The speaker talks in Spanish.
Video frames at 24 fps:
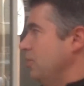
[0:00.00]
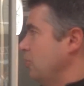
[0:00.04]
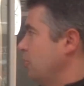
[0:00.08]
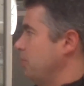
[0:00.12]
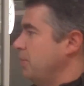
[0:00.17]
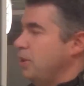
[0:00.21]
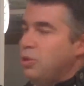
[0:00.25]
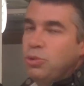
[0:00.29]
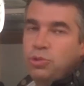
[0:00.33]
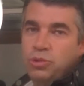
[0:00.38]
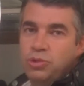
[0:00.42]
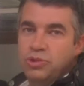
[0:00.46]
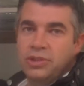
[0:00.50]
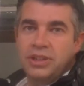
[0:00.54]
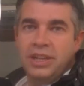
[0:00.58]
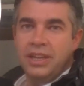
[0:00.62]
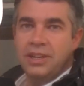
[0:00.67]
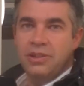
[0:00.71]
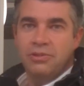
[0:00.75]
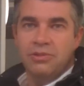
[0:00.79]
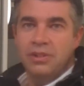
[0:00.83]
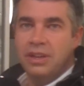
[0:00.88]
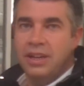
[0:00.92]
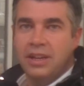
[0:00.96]
no me gusta
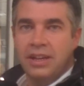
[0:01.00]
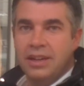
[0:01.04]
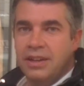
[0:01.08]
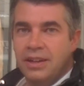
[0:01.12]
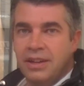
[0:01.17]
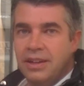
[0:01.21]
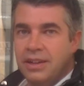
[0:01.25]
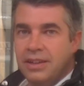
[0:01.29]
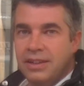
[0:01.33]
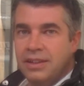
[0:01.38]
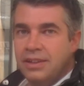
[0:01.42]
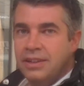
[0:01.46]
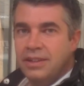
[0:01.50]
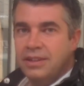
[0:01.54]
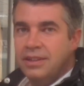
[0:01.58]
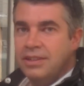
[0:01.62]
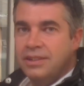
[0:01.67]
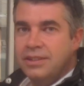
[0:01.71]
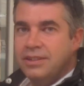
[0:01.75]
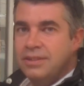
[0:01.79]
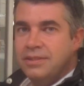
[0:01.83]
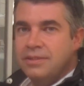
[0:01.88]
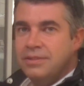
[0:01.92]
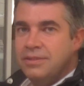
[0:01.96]
ni una,
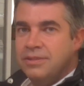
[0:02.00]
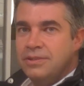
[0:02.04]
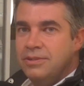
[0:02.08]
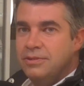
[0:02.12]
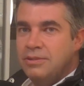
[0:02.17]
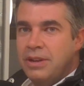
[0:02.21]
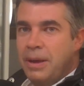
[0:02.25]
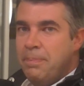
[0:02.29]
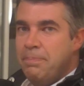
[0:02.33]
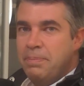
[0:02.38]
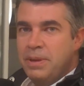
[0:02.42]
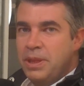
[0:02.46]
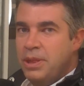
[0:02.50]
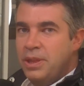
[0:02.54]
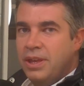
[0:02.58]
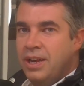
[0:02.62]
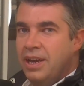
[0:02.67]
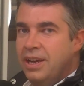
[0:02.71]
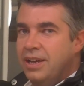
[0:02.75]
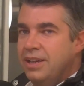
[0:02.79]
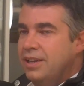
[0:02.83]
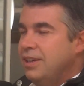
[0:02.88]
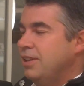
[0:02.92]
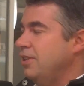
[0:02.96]

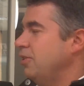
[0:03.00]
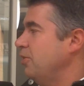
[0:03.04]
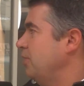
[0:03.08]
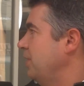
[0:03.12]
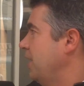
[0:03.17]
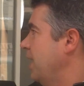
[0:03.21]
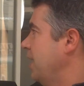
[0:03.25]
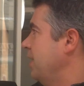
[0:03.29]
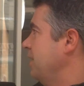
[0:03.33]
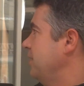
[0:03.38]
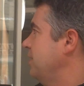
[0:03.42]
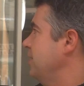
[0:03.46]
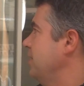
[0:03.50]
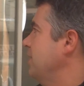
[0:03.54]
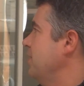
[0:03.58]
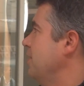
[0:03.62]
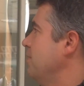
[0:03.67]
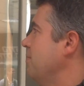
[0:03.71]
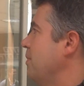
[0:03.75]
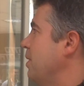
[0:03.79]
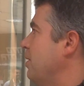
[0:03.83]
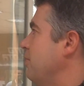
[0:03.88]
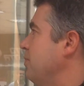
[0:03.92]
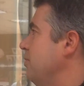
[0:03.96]
pizca lo del Atleti
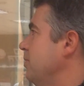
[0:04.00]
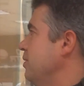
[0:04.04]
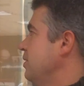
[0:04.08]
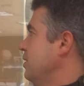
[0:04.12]
Bilbao.